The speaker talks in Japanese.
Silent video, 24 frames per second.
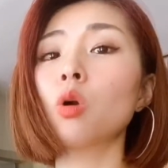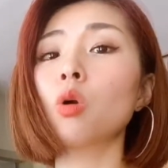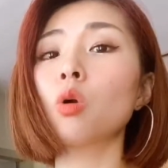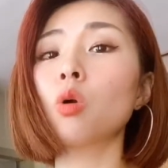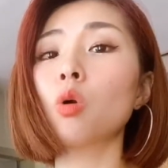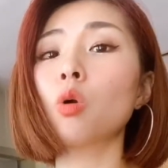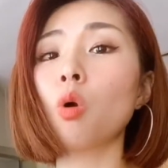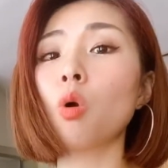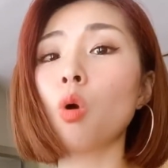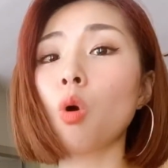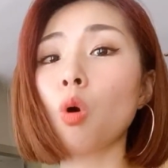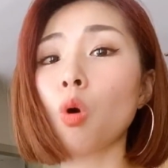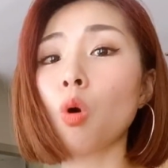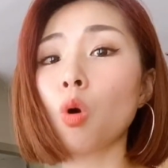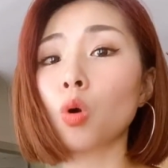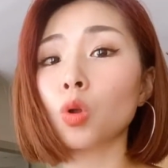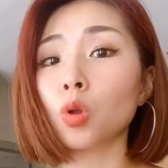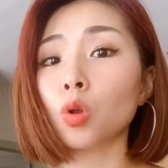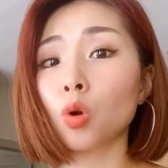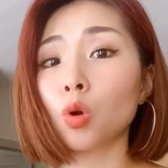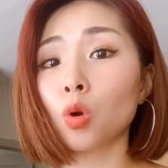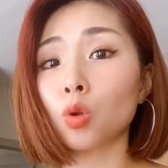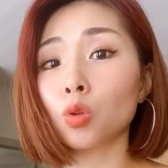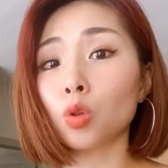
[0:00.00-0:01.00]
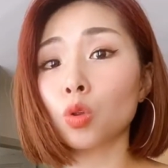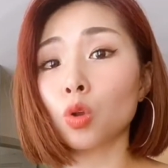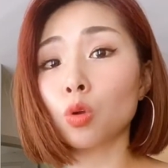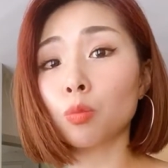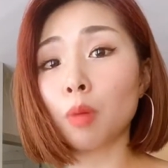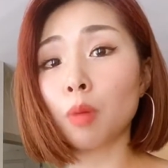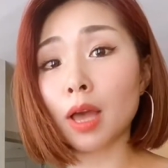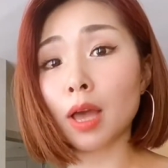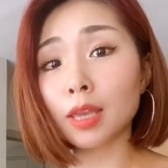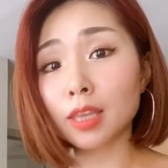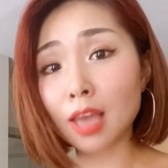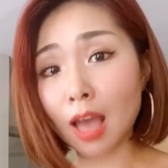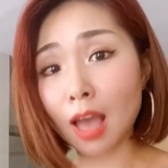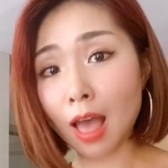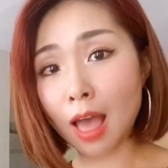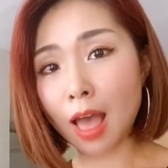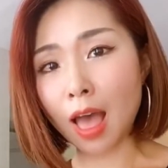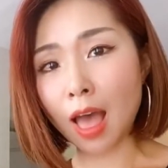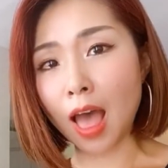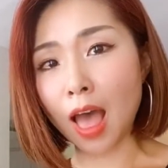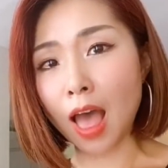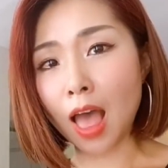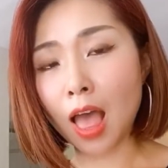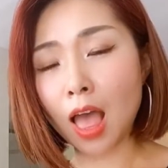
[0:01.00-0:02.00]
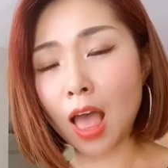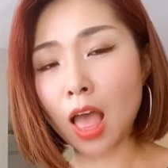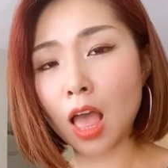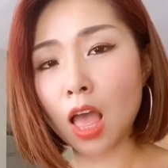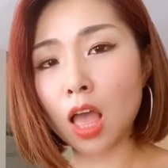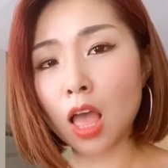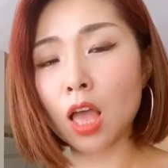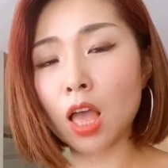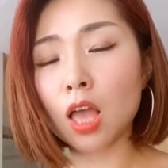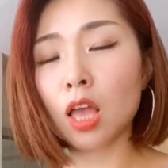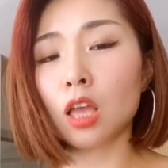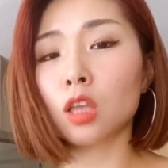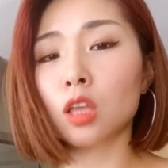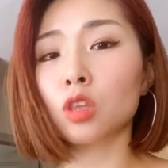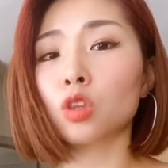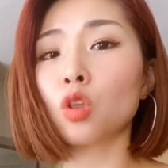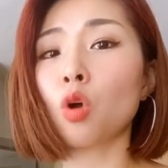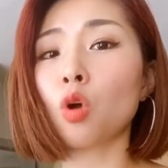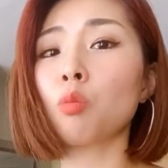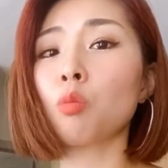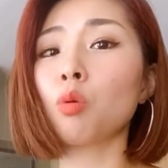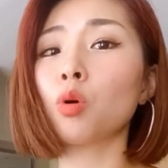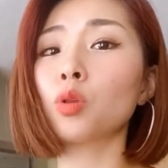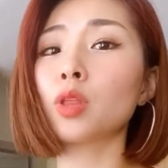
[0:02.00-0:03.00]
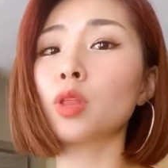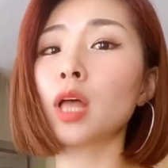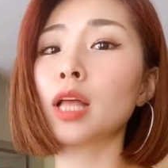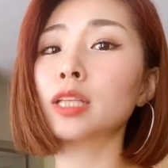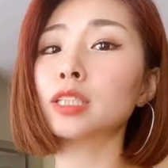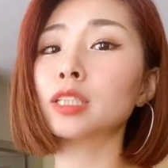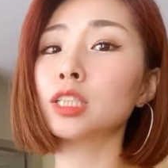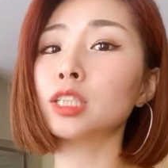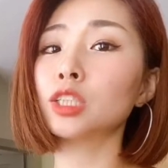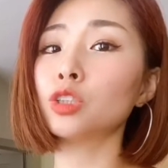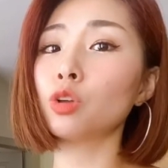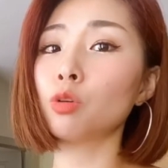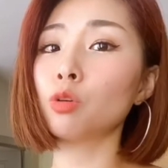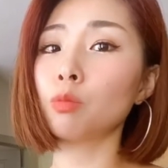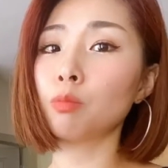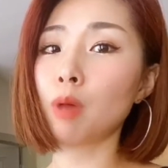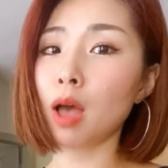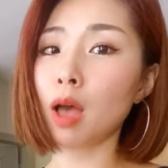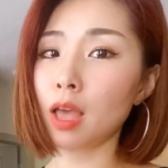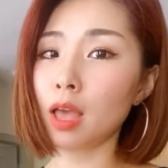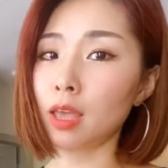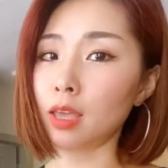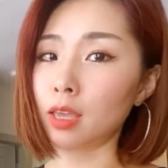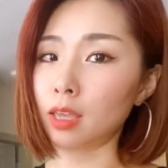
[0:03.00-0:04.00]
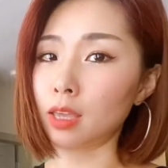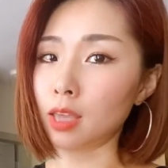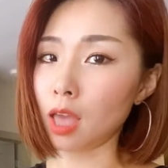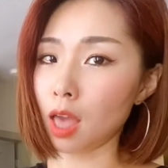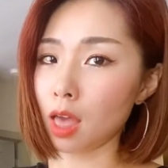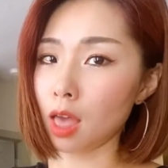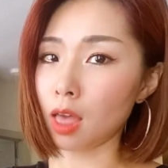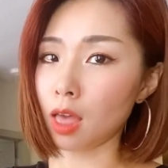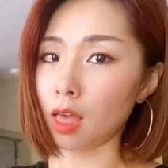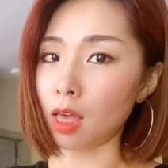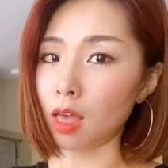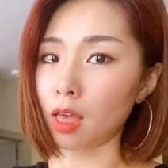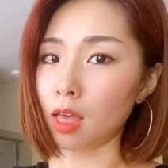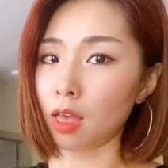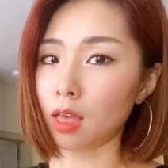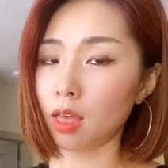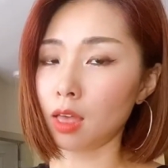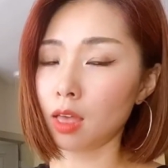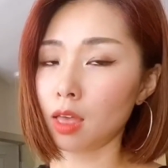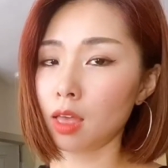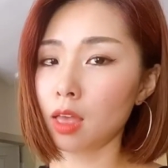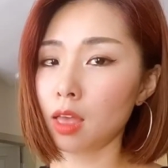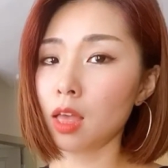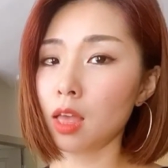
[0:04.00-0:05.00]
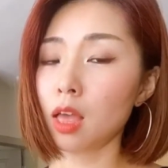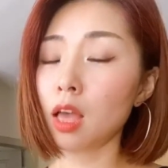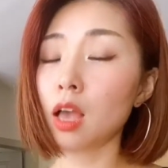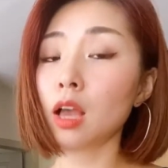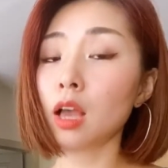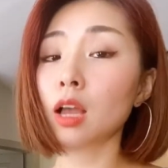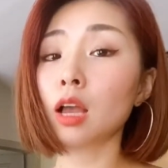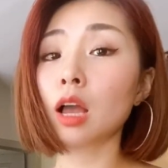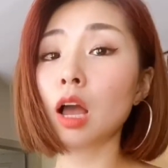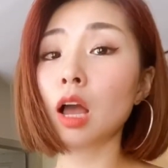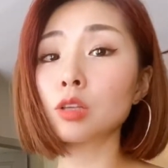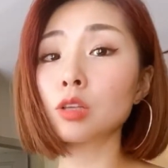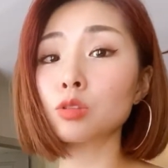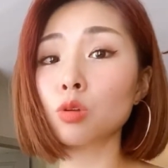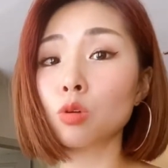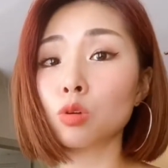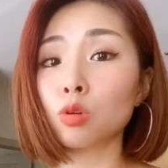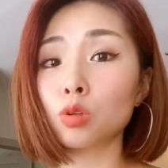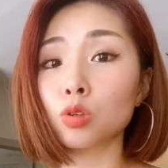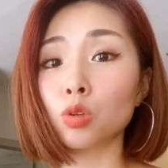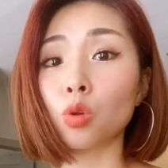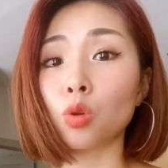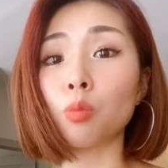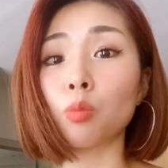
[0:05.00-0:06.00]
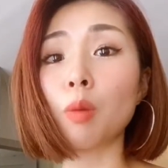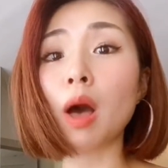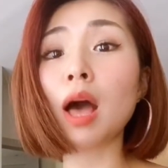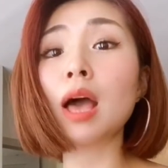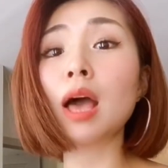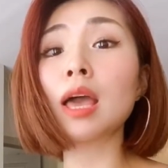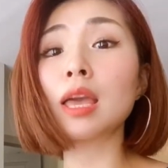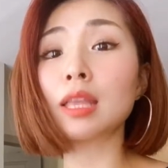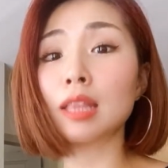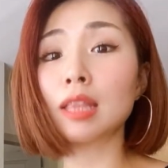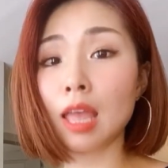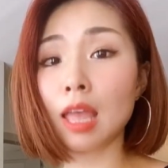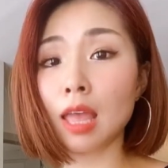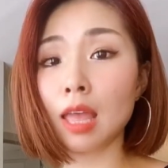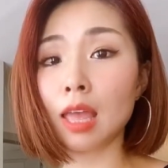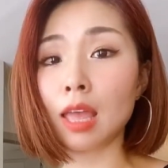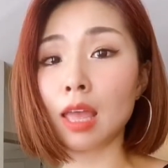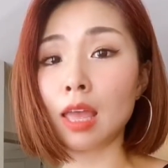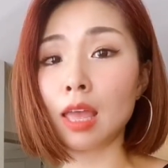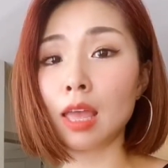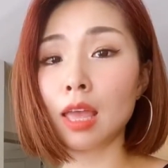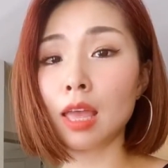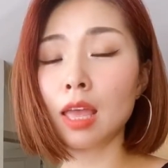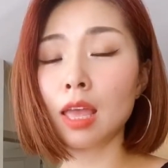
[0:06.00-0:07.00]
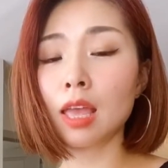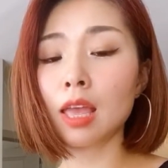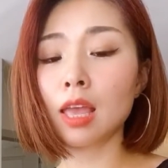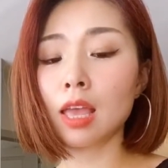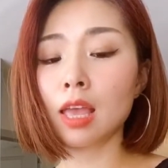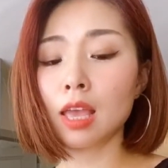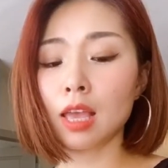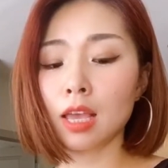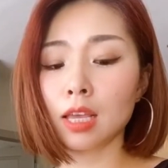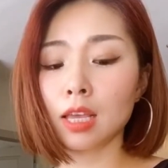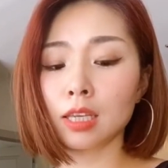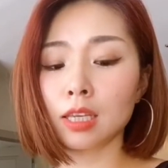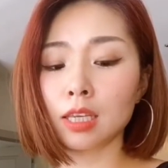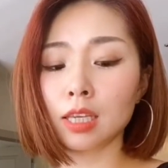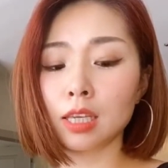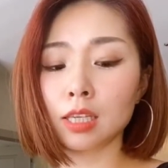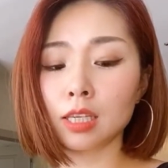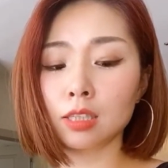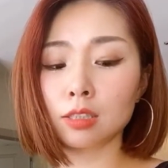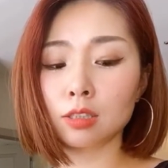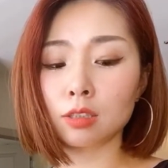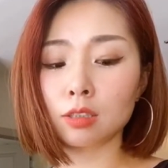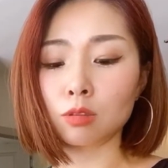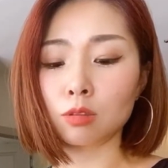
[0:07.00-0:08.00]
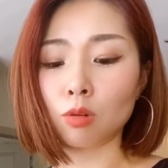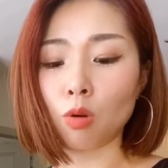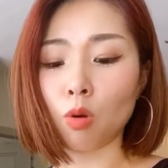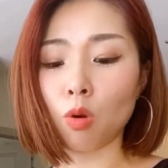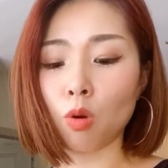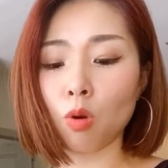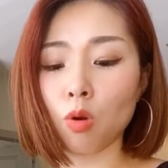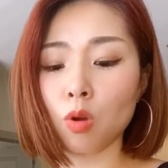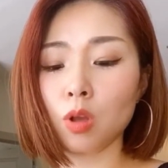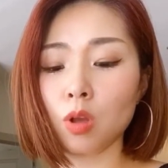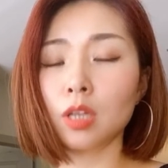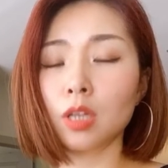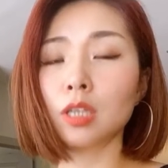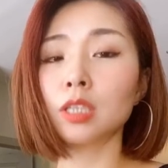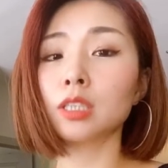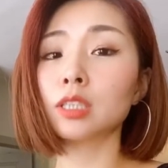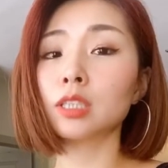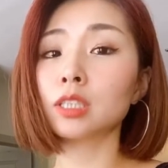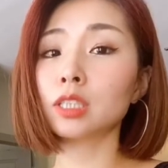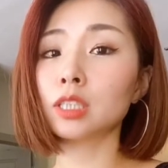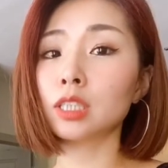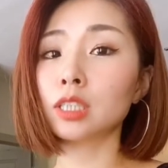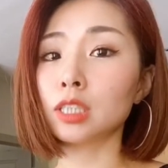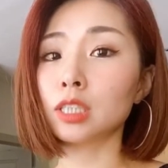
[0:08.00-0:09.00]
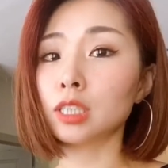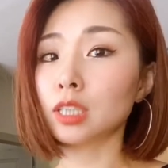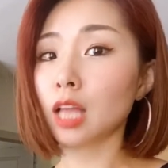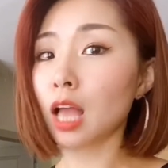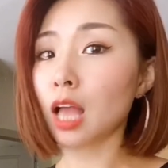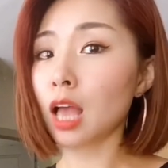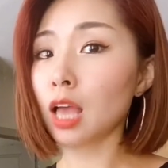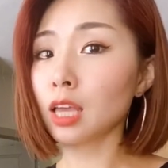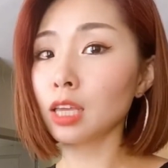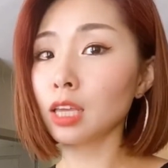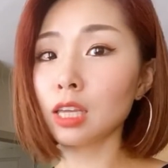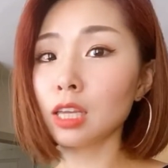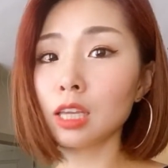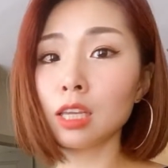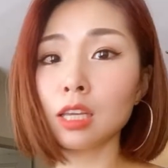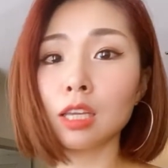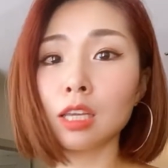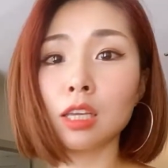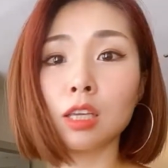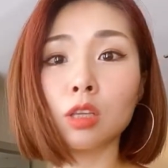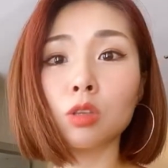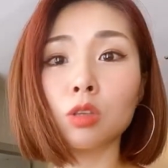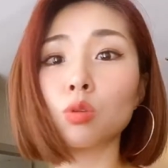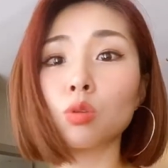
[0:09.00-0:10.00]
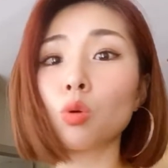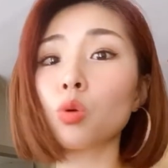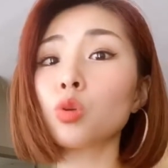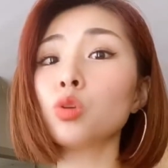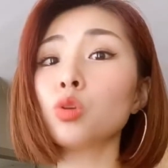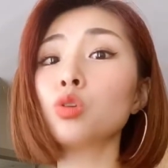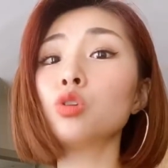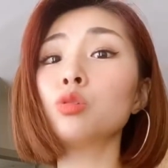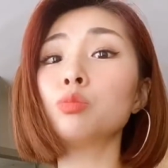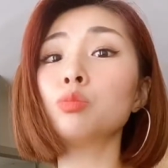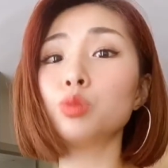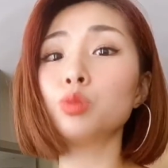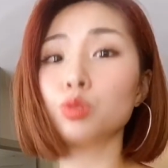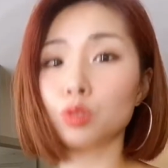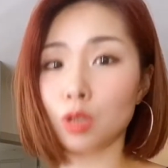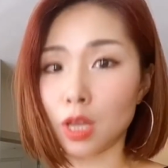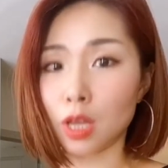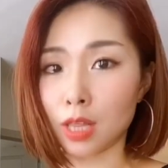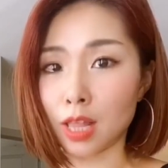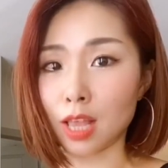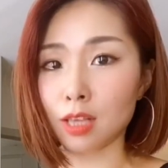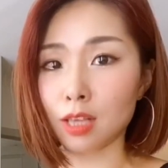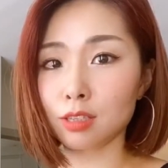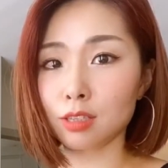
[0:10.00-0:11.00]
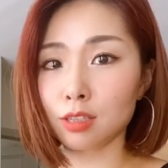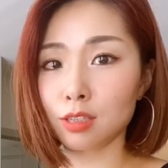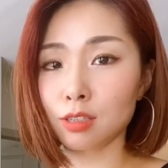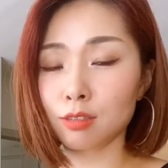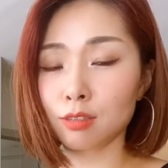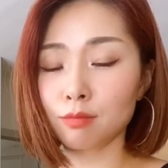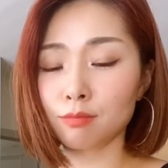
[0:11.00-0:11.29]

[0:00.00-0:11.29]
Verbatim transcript: 公共の場や友達の前や家族の前でキスをしないという文化です